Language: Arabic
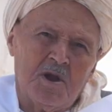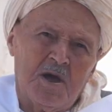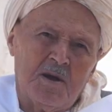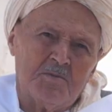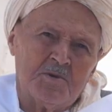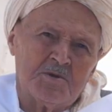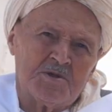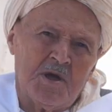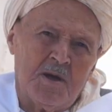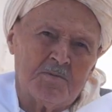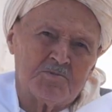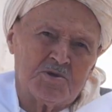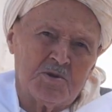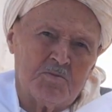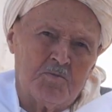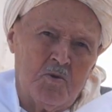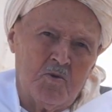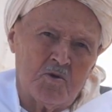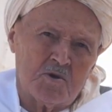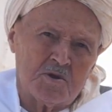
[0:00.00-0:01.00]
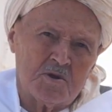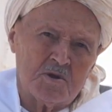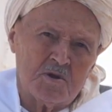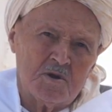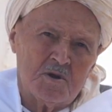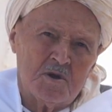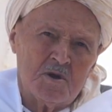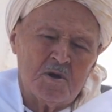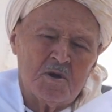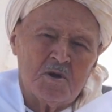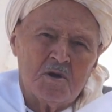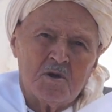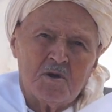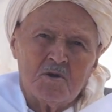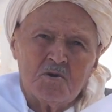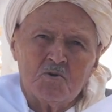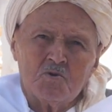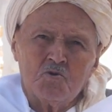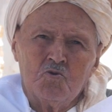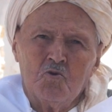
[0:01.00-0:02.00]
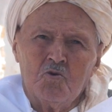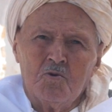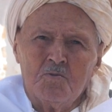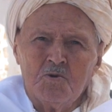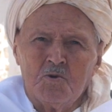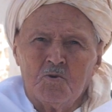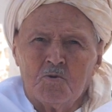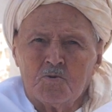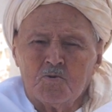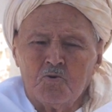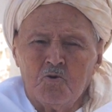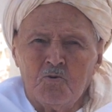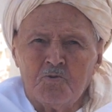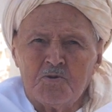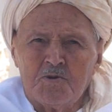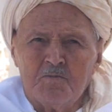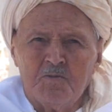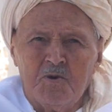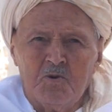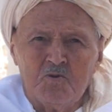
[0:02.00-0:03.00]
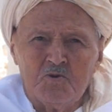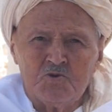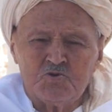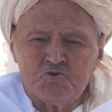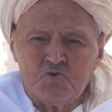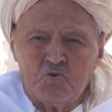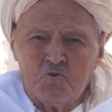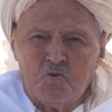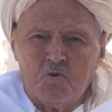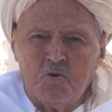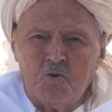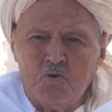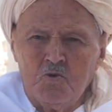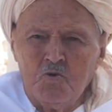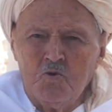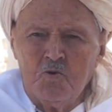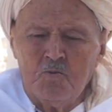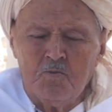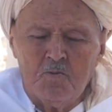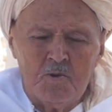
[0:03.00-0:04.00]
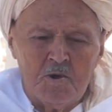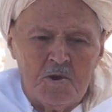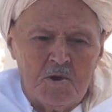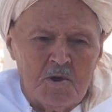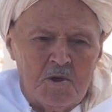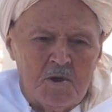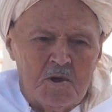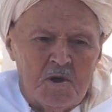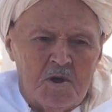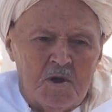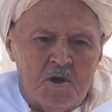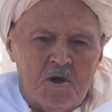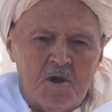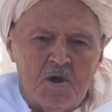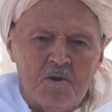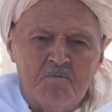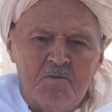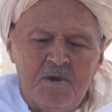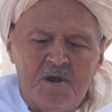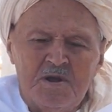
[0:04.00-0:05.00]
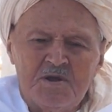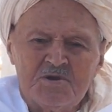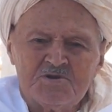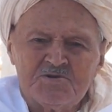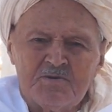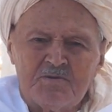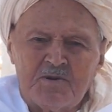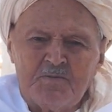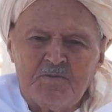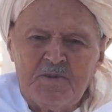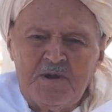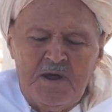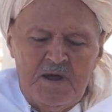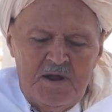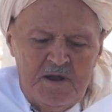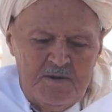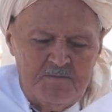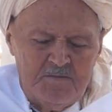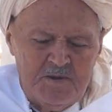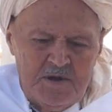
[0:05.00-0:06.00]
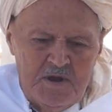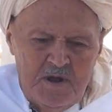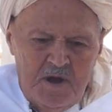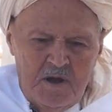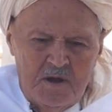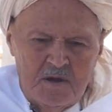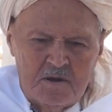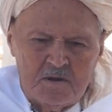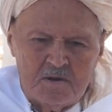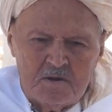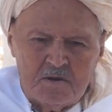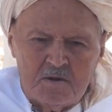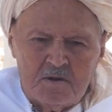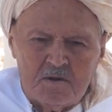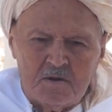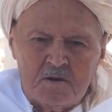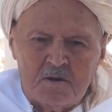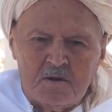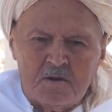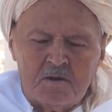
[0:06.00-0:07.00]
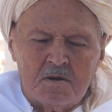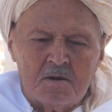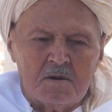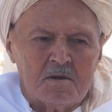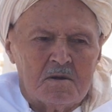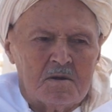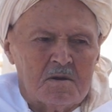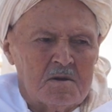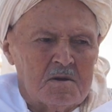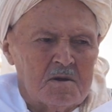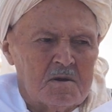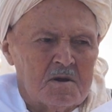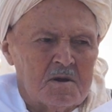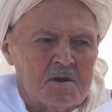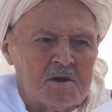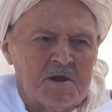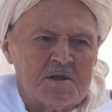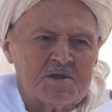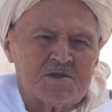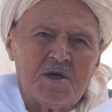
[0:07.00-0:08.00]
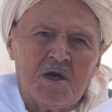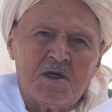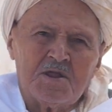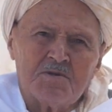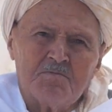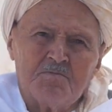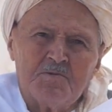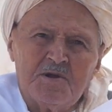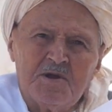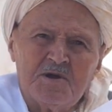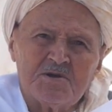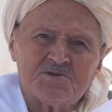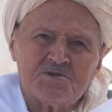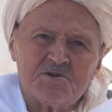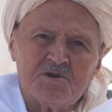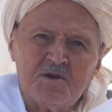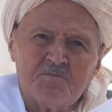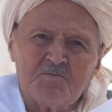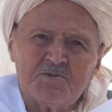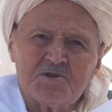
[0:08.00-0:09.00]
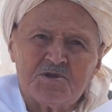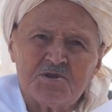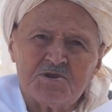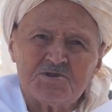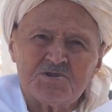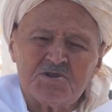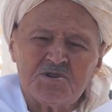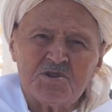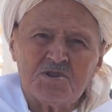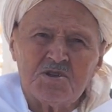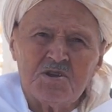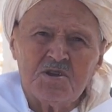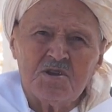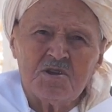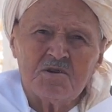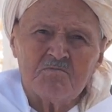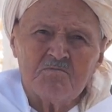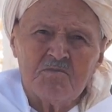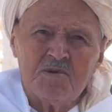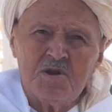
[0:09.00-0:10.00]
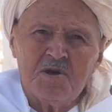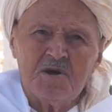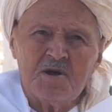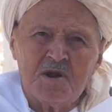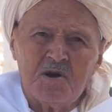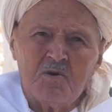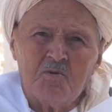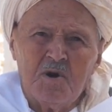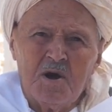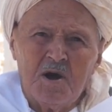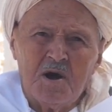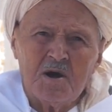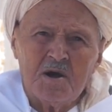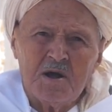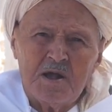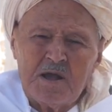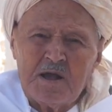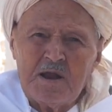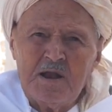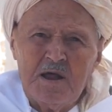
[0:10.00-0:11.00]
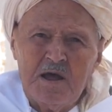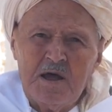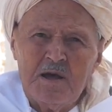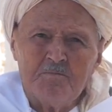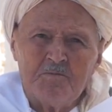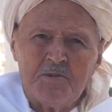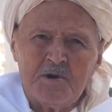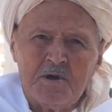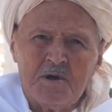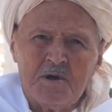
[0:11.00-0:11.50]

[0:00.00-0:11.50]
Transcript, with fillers: والغابه نتاع تبور يدوهم يقتلوهم ثما ويجوا كل يوم اما اللي جاب ربي العالمين آه كان تعذب الناس انا بالتريسينتي بالهراوه الكلاب